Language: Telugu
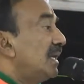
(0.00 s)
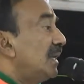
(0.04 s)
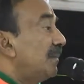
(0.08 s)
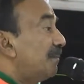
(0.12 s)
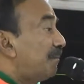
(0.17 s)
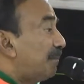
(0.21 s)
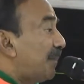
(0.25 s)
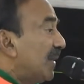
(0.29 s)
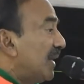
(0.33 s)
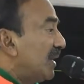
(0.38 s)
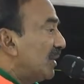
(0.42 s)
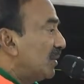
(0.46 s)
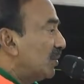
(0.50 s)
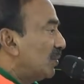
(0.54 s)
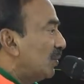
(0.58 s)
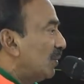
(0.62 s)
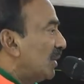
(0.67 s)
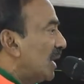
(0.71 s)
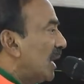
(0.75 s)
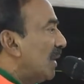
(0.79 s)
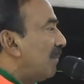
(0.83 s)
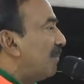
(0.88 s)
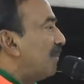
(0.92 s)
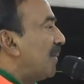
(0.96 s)
ఇప్పటికి
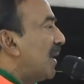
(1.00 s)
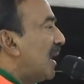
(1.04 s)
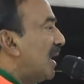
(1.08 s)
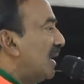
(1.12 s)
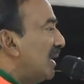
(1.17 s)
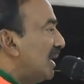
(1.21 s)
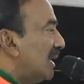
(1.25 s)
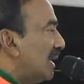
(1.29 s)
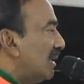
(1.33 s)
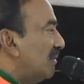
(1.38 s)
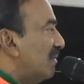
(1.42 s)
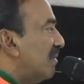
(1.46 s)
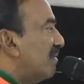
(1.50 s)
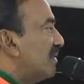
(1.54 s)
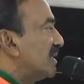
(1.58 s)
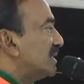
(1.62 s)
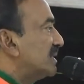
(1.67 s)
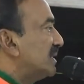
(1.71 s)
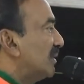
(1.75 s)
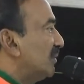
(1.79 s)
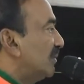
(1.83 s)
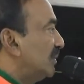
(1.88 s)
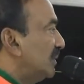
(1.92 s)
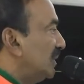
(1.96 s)
కూడా పాలేర్ల
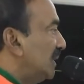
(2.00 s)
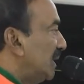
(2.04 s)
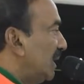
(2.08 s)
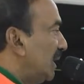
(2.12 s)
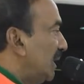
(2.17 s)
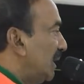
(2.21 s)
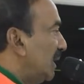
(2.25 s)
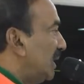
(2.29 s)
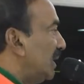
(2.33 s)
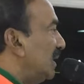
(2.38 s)
వ్యవస్థ ఉంది